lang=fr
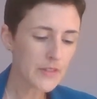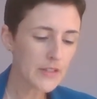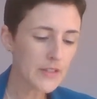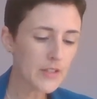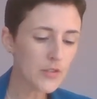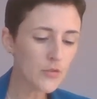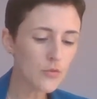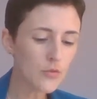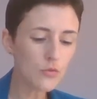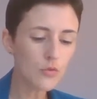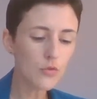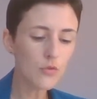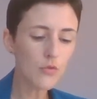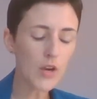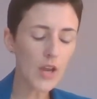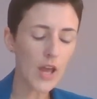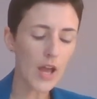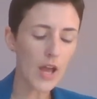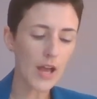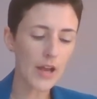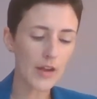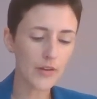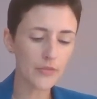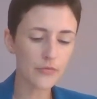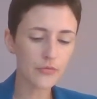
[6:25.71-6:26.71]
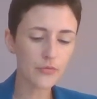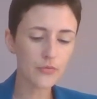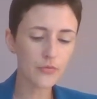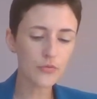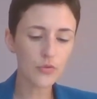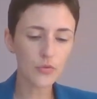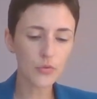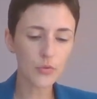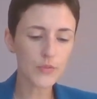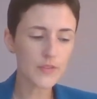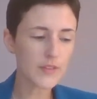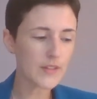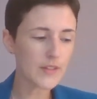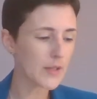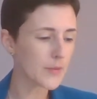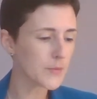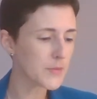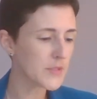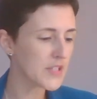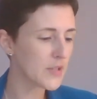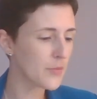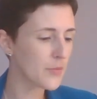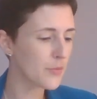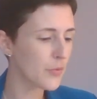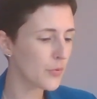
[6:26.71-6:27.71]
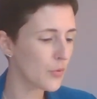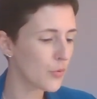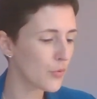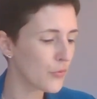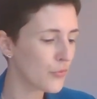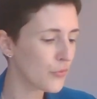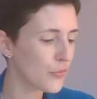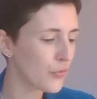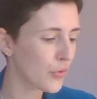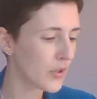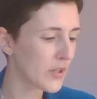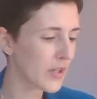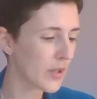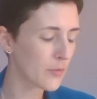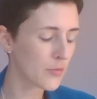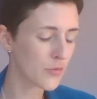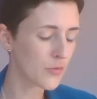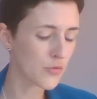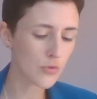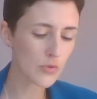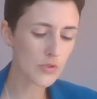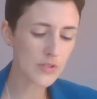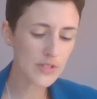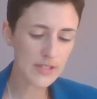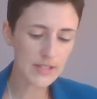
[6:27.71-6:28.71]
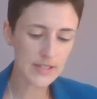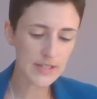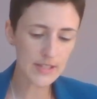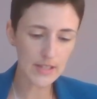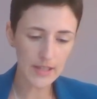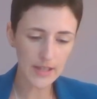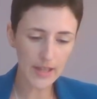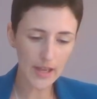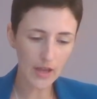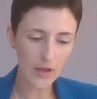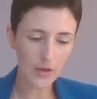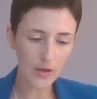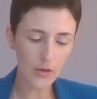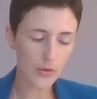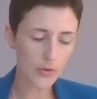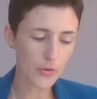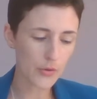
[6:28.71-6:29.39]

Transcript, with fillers: Et du coup, voilà, à vous de noter un petit peu au fur et à mesure ce qu'il y a,